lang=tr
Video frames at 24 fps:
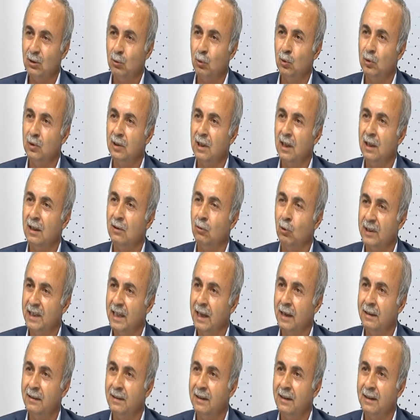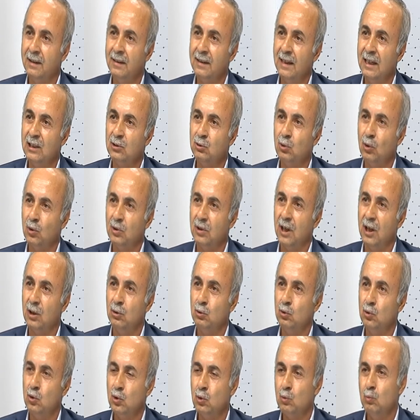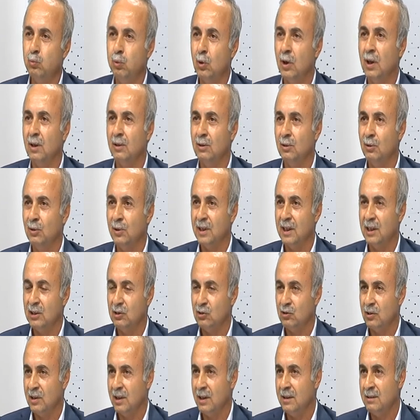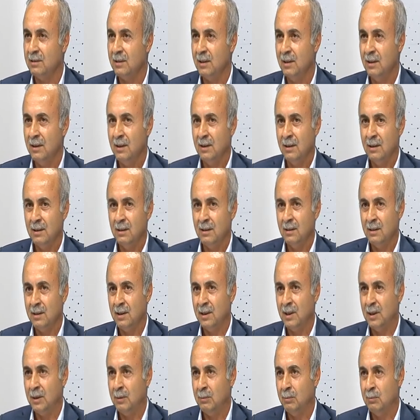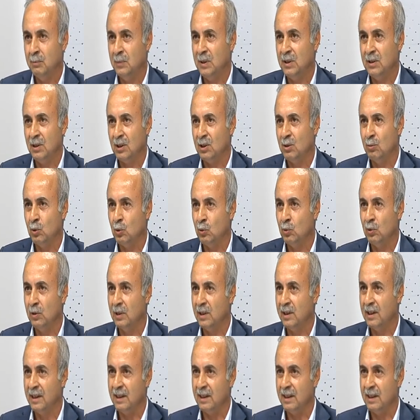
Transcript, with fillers: ondan o kendilerinden çok daha düşük puanlı öğrenciler e, bir takım okullara